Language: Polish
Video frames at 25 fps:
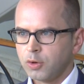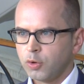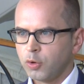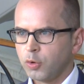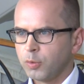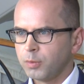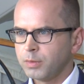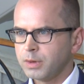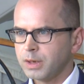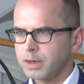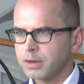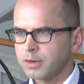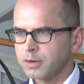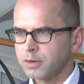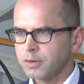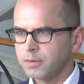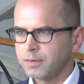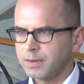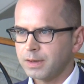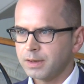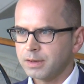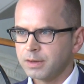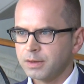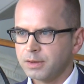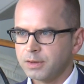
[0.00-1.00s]

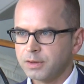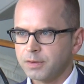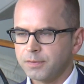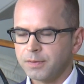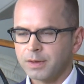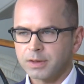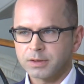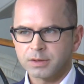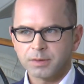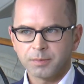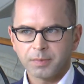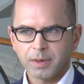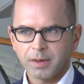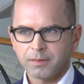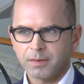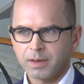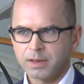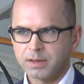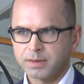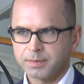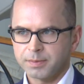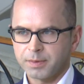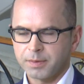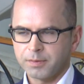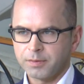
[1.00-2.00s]
umiarkowanej twarzy Prawa
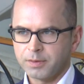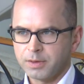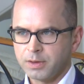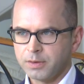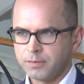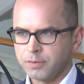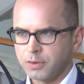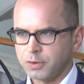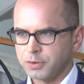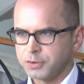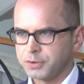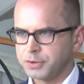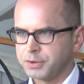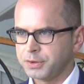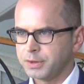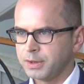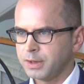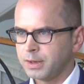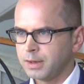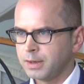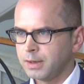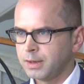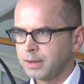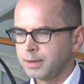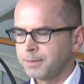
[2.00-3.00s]
i Sprawiedliwości,
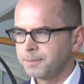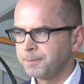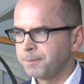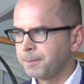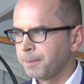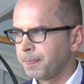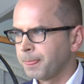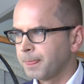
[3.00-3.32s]
ale